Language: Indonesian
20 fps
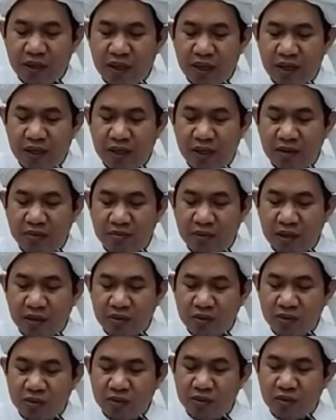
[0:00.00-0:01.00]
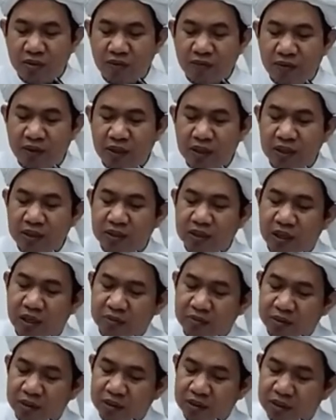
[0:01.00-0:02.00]
akan masuk fil
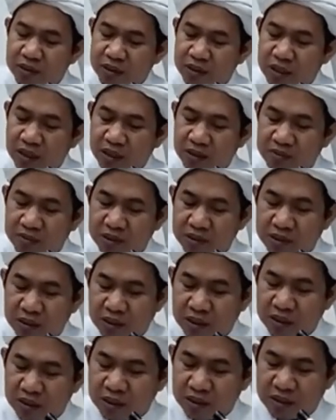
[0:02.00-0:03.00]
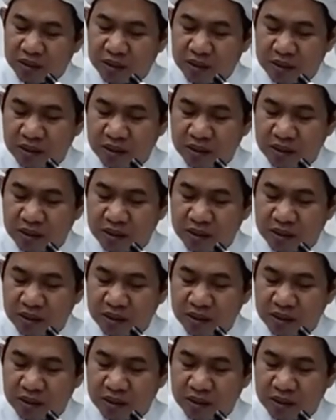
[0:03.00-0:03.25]
islami di dalam Islam